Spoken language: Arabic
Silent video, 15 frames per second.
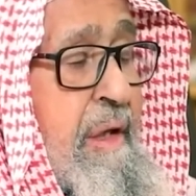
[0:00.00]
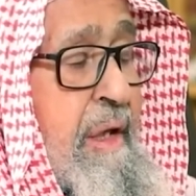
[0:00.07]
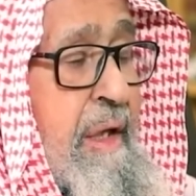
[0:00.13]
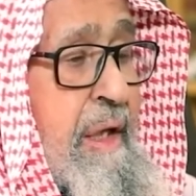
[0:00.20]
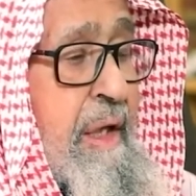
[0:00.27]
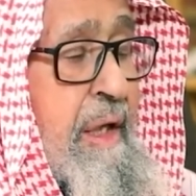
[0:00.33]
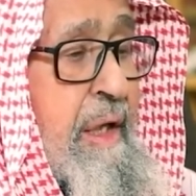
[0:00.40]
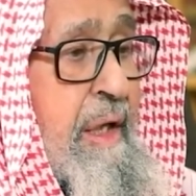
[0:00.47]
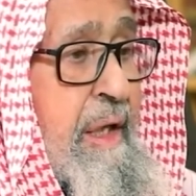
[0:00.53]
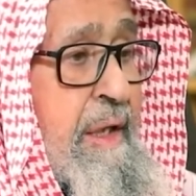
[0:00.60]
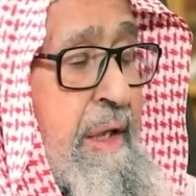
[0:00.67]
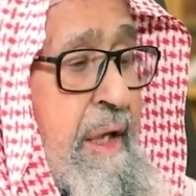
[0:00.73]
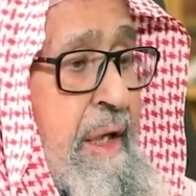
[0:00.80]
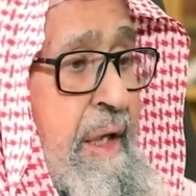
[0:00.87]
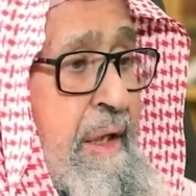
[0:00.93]
على
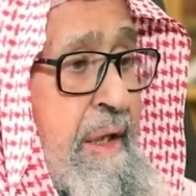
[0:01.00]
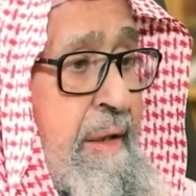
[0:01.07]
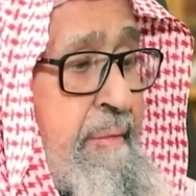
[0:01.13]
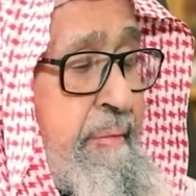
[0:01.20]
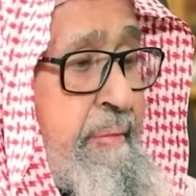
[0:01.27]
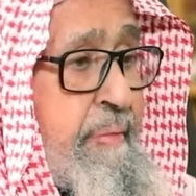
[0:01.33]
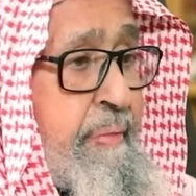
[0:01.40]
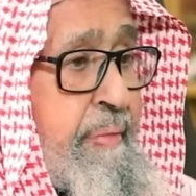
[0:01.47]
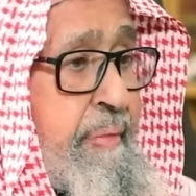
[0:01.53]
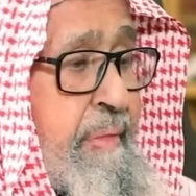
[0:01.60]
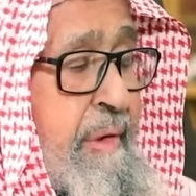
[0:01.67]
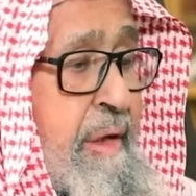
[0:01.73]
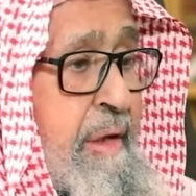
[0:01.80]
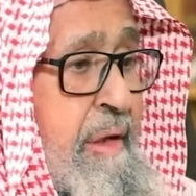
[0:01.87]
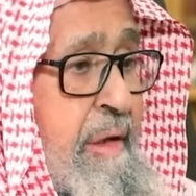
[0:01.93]
أعدائهم
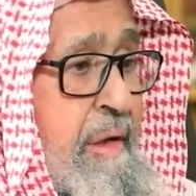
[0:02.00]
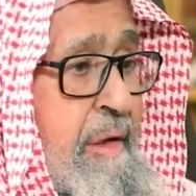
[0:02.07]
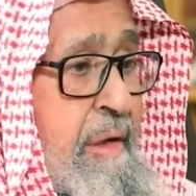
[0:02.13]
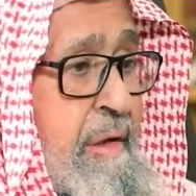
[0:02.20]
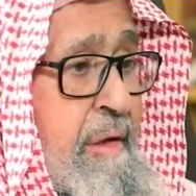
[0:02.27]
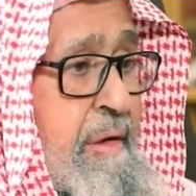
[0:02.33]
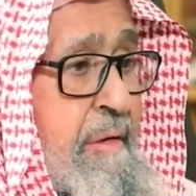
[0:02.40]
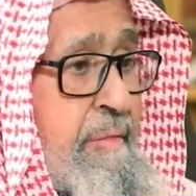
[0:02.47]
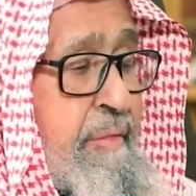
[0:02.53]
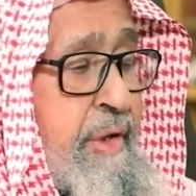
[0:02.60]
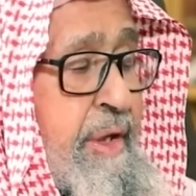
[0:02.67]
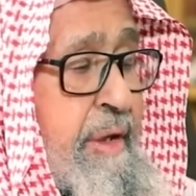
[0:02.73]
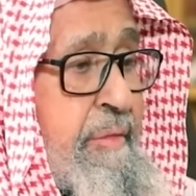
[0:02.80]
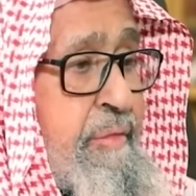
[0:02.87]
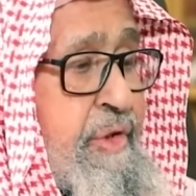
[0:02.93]

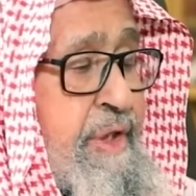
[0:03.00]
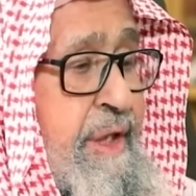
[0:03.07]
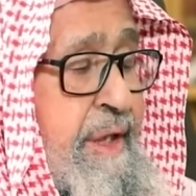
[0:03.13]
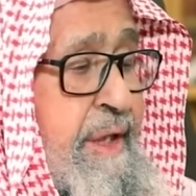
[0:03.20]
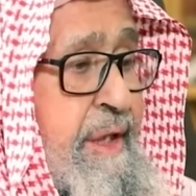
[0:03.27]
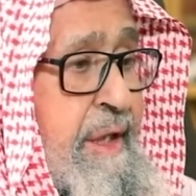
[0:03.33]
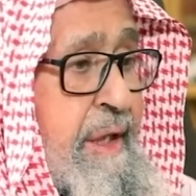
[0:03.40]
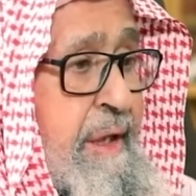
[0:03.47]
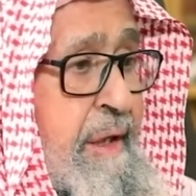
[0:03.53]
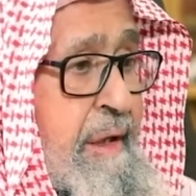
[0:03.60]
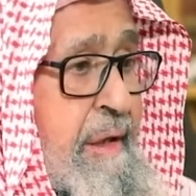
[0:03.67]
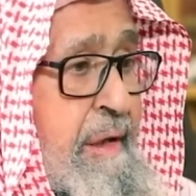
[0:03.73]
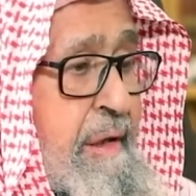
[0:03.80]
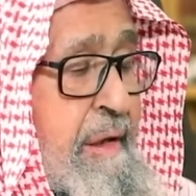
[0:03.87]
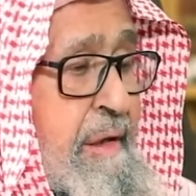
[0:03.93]
من المشركين
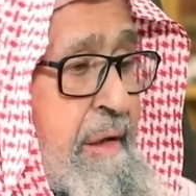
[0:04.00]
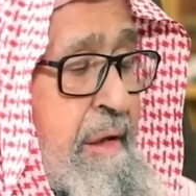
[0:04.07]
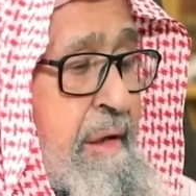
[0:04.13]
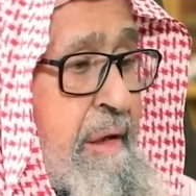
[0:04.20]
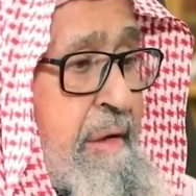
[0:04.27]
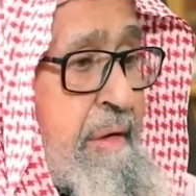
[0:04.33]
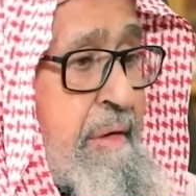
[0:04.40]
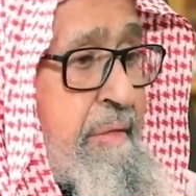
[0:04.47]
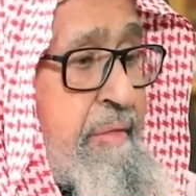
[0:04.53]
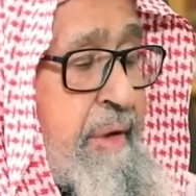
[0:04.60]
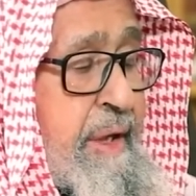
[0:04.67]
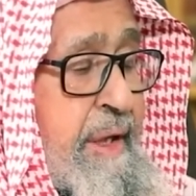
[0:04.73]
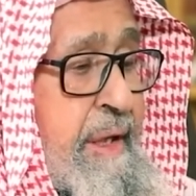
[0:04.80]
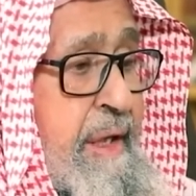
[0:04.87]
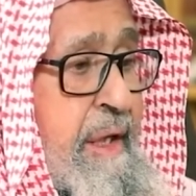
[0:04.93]

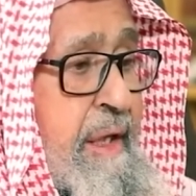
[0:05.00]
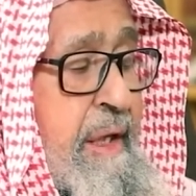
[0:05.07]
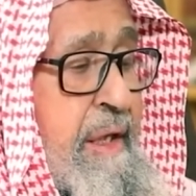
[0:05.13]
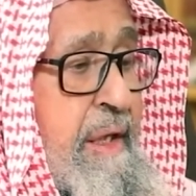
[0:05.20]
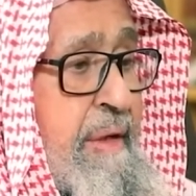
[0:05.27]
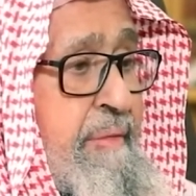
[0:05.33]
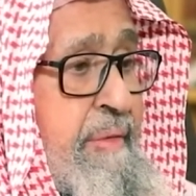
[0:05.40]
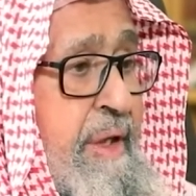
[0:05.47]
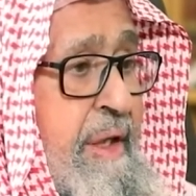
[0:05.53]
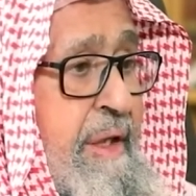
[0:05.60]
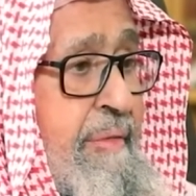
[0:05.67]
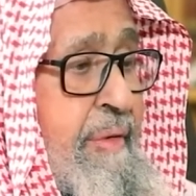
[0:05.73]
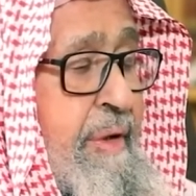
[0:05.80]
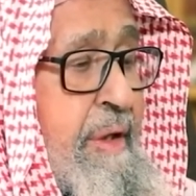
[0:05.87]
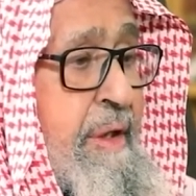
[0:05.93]
فإن هذا من
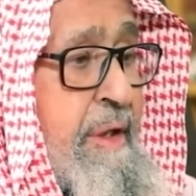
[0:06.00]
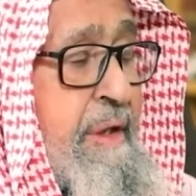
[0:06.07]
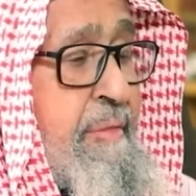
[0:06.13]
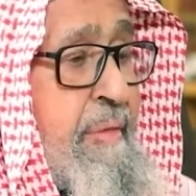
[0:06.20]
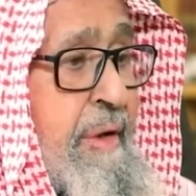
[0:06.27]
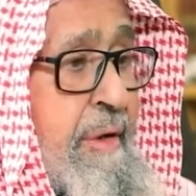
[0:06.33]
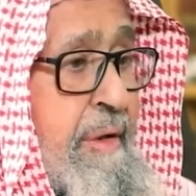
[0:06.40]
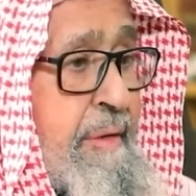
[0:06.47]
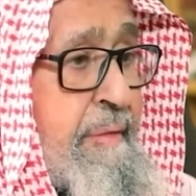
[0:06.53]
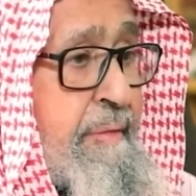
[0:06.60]
أكبر العبر